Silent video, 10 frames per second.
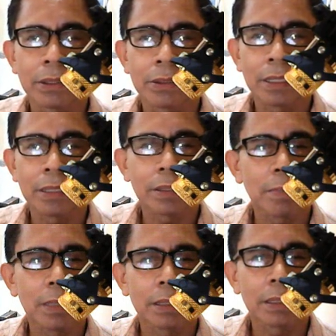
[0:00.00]
Ito na yung
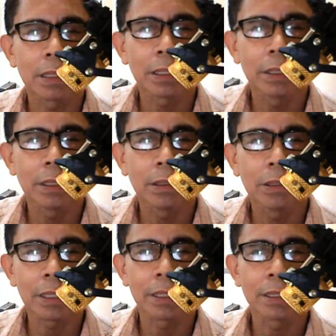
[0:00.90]
drive letter ngayon. Then,
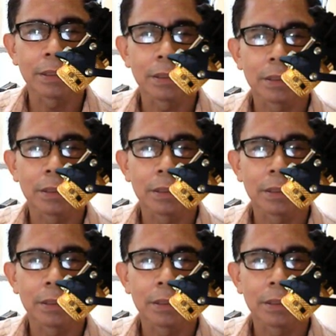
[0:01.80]
okay.